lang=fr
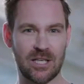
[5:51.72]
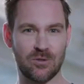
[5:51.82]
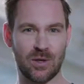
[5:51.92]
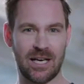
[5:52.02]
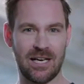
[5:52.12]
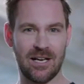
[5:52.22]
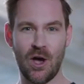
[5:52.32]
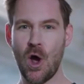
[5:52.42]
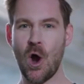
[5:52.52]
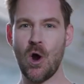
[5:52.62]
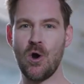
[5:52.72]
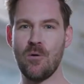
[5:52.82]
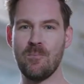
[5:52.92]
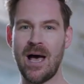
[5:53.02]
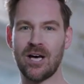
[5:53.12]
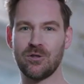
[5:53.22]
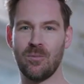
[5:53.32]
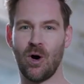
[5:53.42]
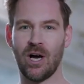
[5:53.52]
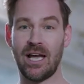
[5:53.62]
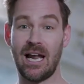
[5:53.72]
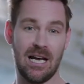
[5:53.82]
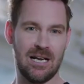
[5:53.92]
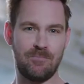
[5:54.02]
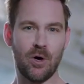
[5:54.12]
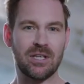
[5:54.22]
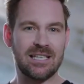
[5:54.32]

naturelle. Le maire de Montréal à l'époque,